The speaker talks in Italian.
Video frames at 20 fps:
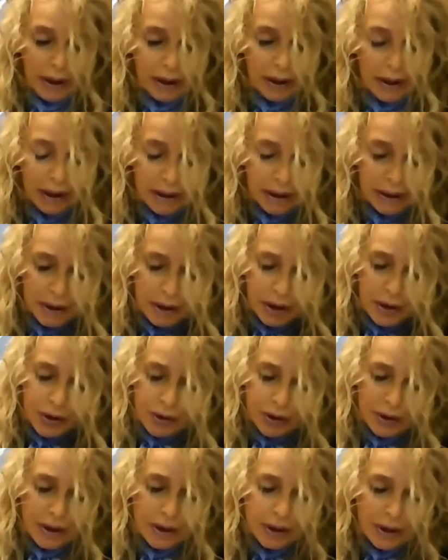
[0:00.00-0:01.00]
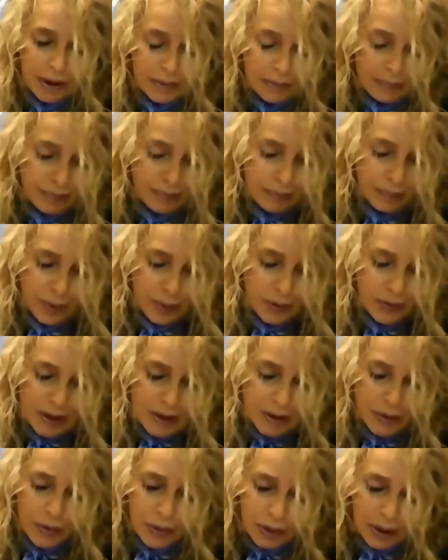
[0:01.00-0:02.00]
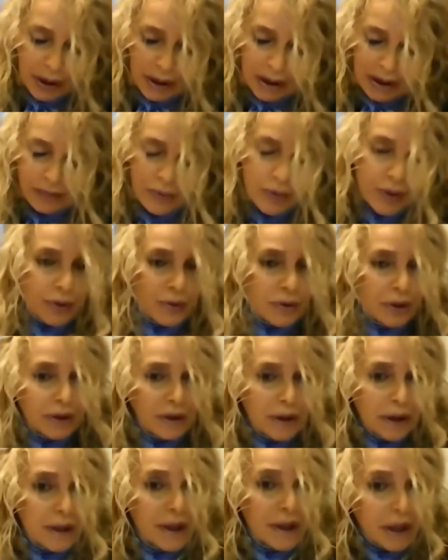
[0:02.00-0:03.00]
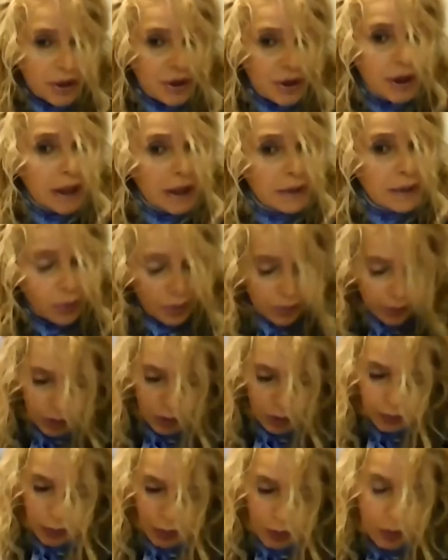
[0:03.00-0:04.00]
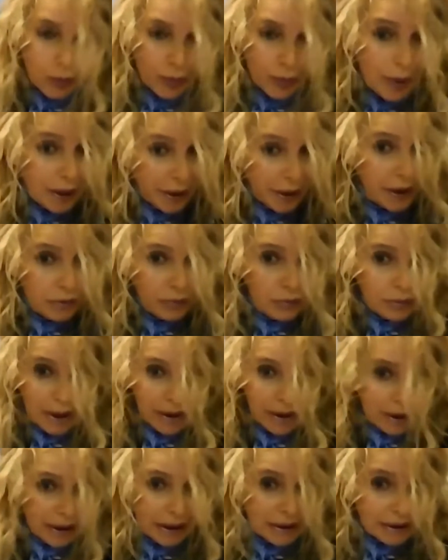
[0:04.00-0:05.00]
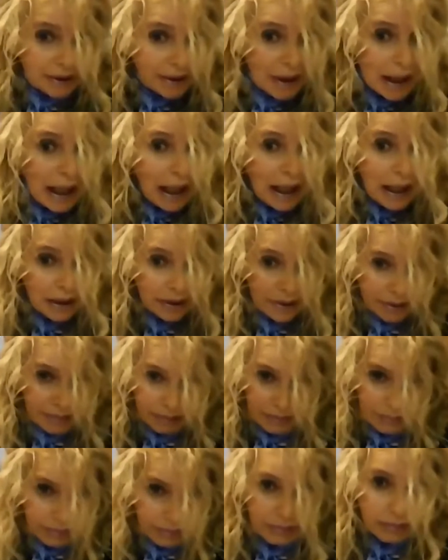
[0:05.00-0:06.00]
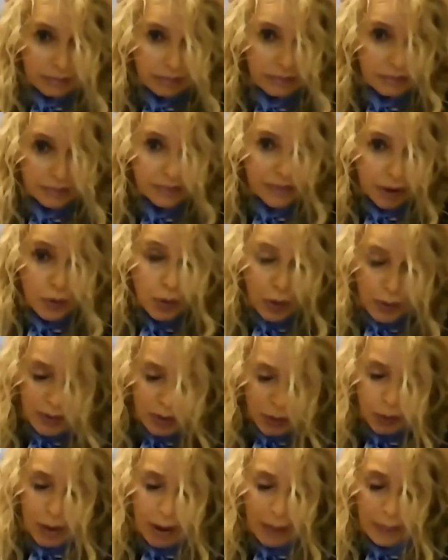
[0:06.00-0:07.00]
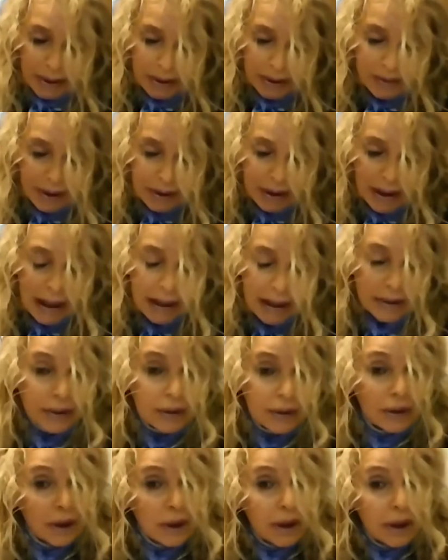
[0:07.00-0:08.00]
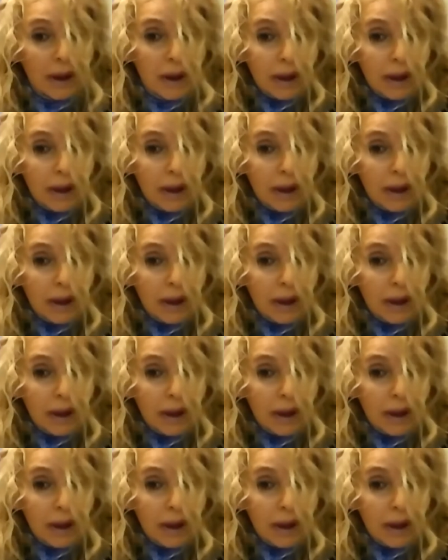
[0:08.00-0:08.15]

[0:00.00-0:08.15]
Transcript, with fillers: Lei dice, mm, professore, che la fusione dei ghiacciai purtroppo è ormai una realtà mm, di cui bisogna prendere atto